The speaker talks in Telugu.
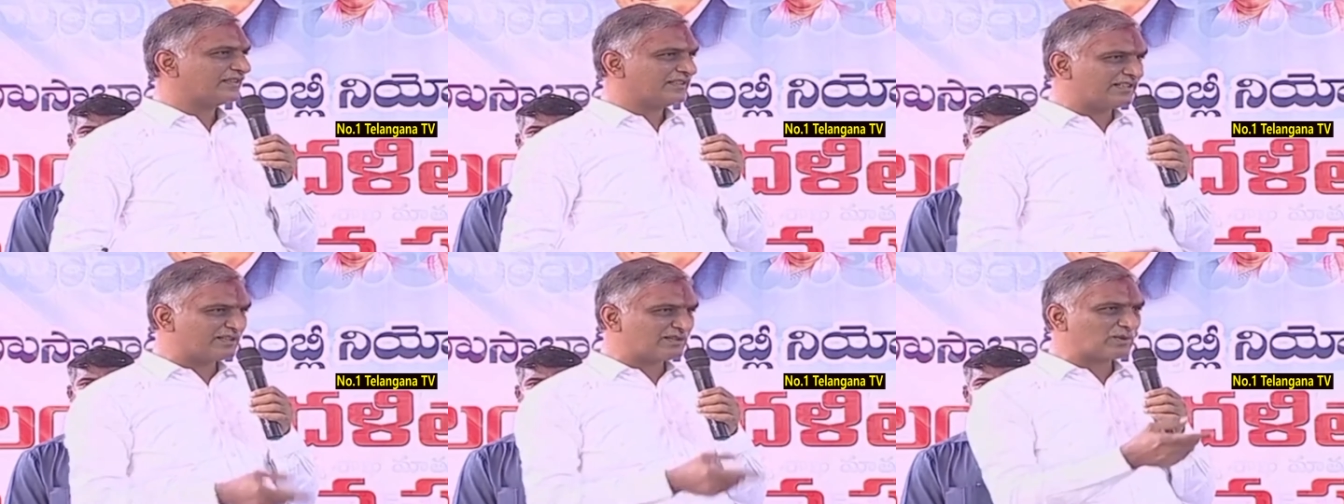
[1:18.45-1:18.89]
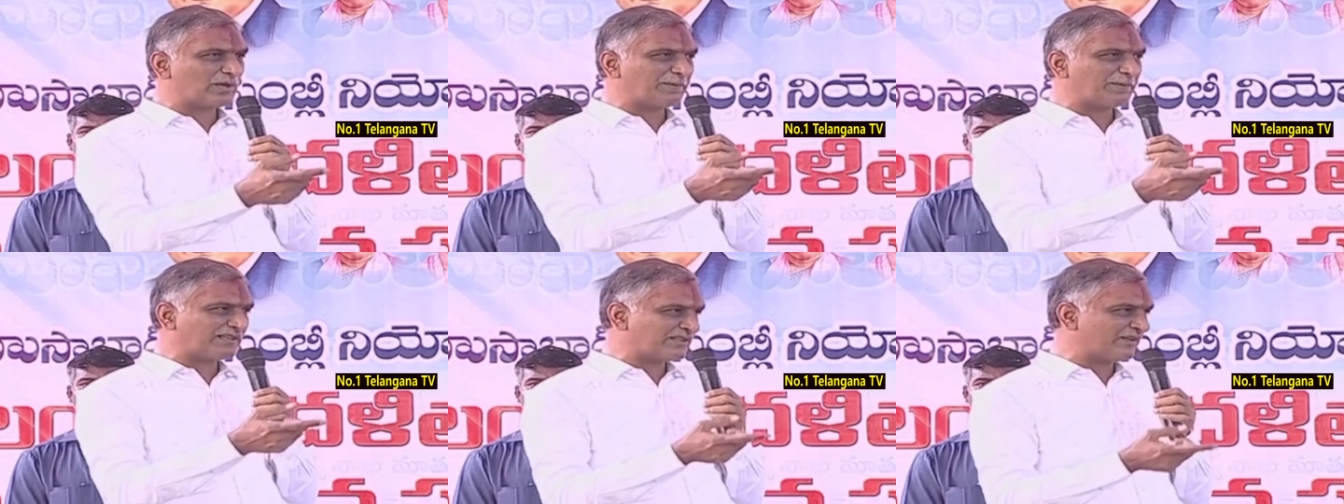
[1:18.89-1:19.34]
నిన్ను
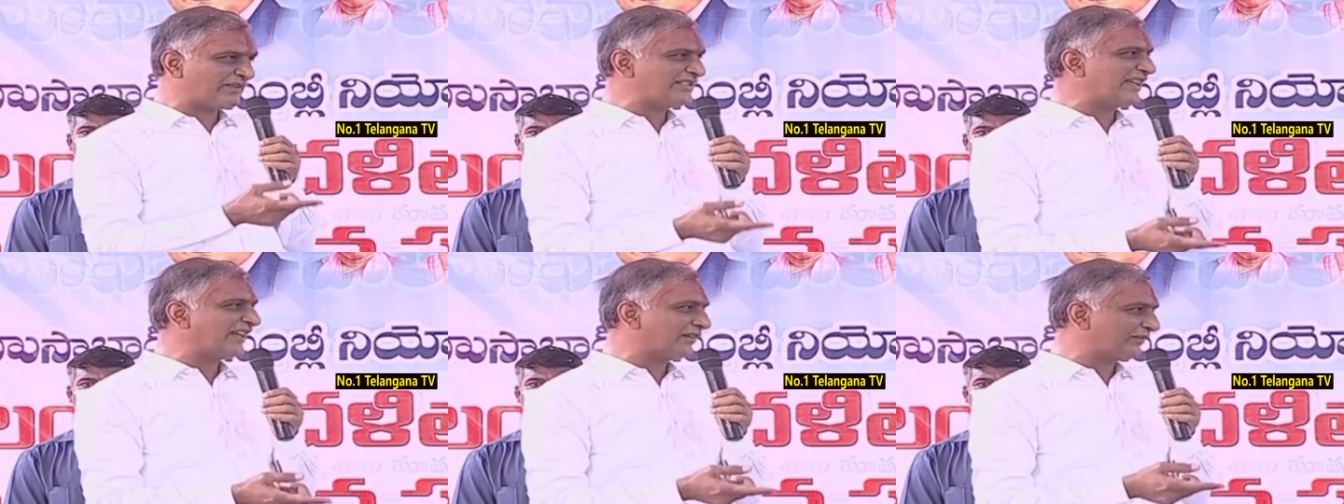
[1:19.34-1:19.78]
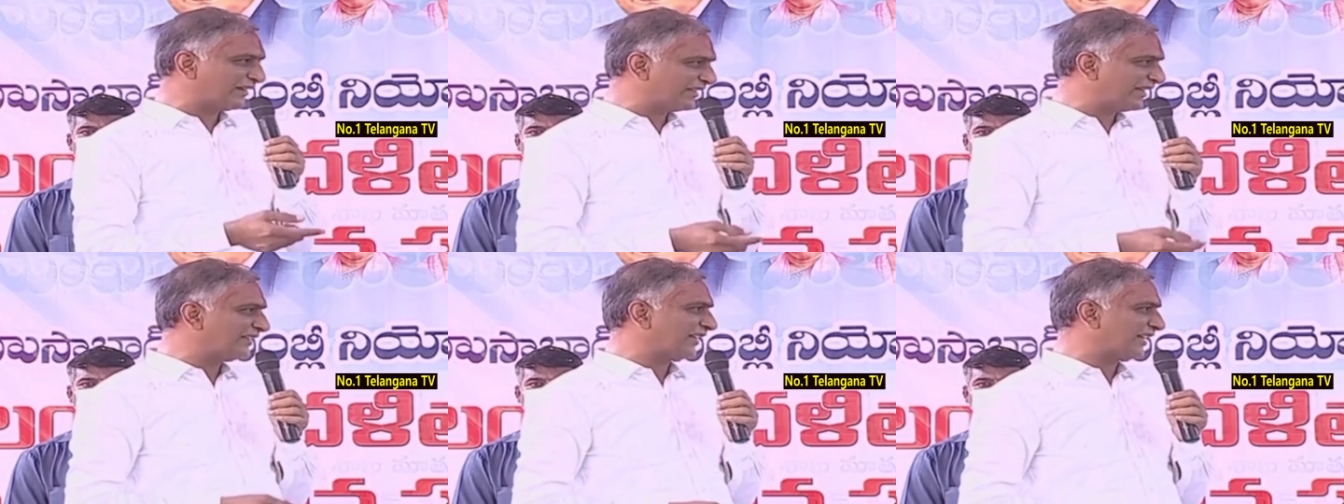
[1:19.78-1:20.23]
సుఖప్రసవం చేయంగా
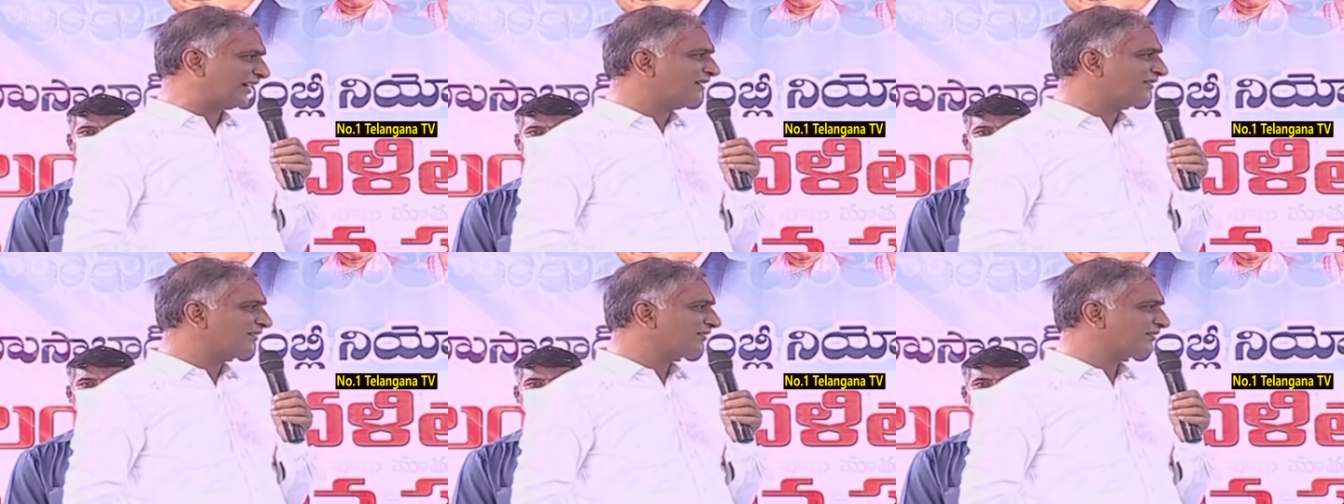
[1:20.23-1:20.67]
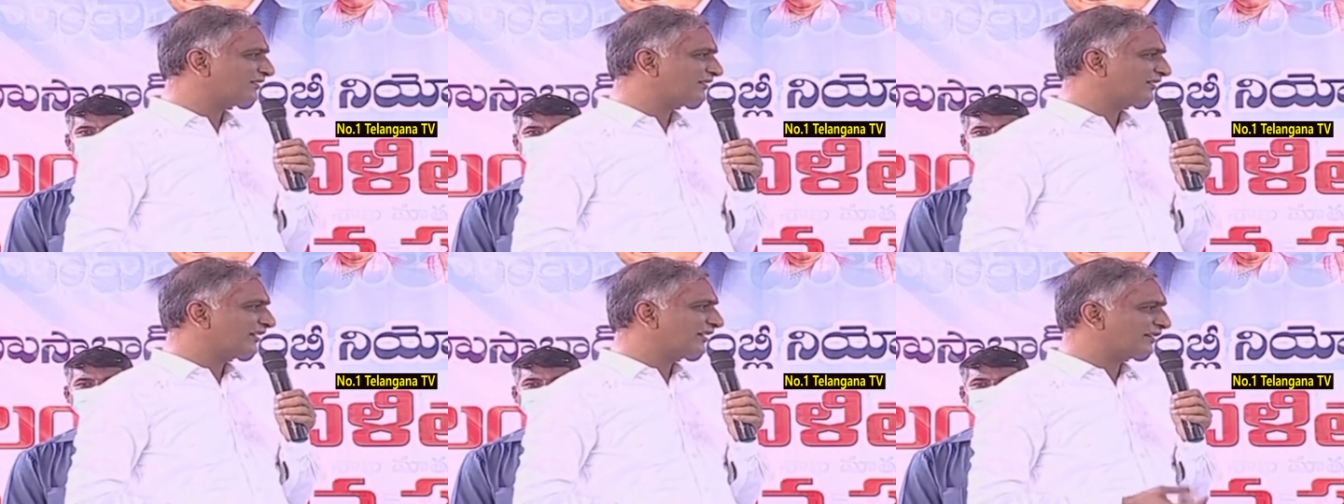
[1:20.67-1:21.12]
వద్దన్నారా
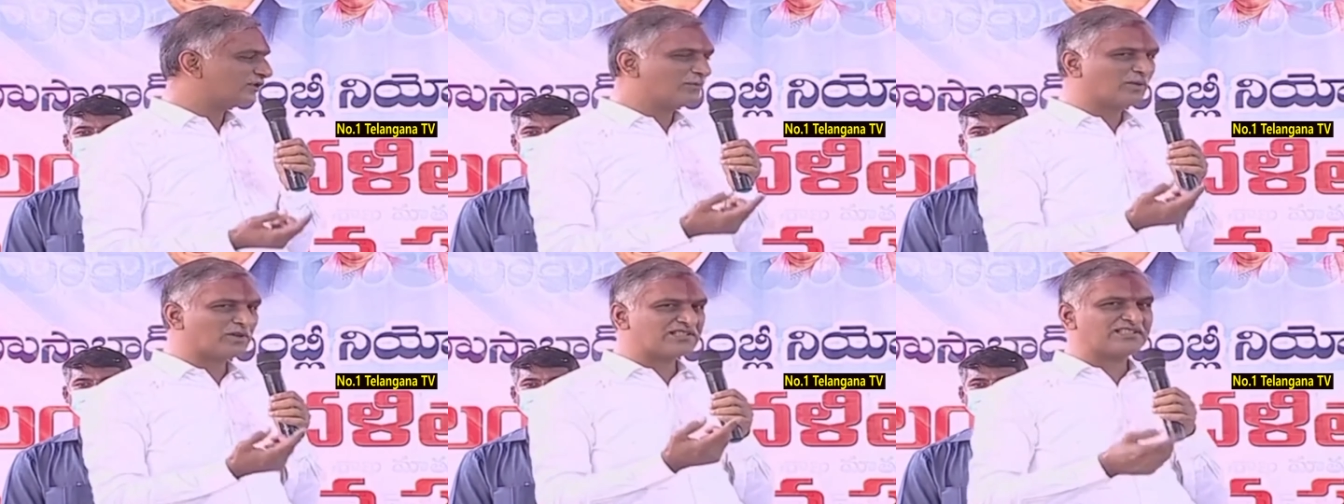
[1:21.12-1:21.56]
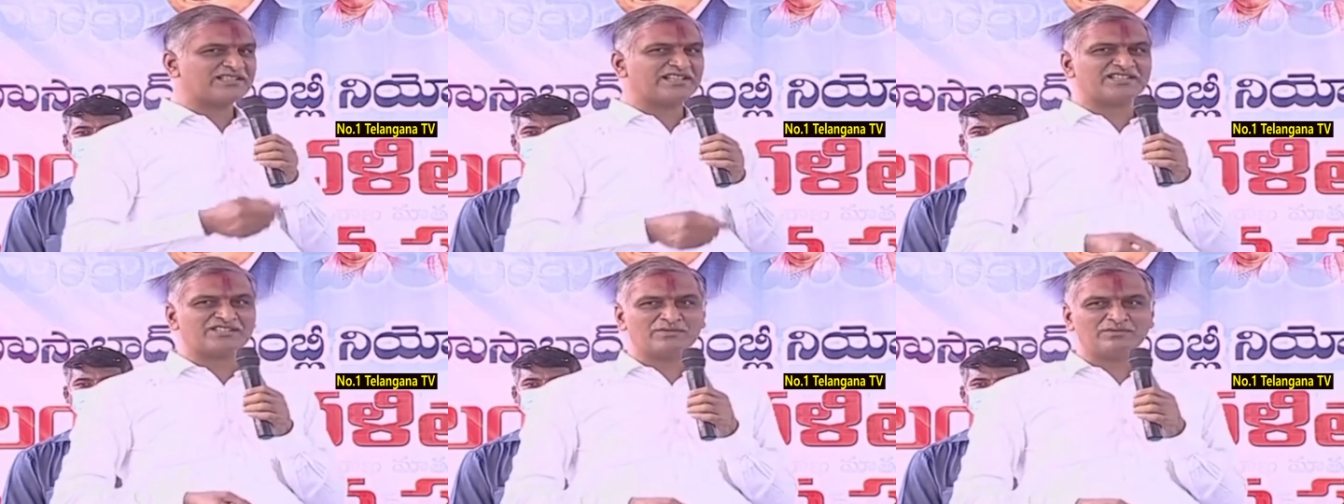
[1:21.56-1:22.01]
ఎందుకు మోసం
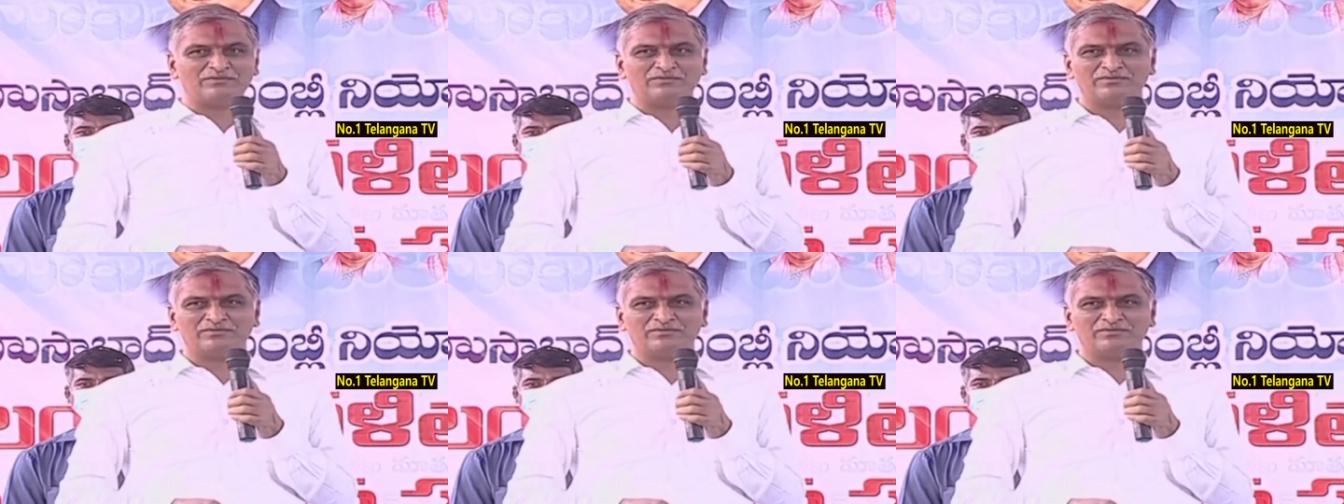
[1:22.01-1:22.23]
చేసినావు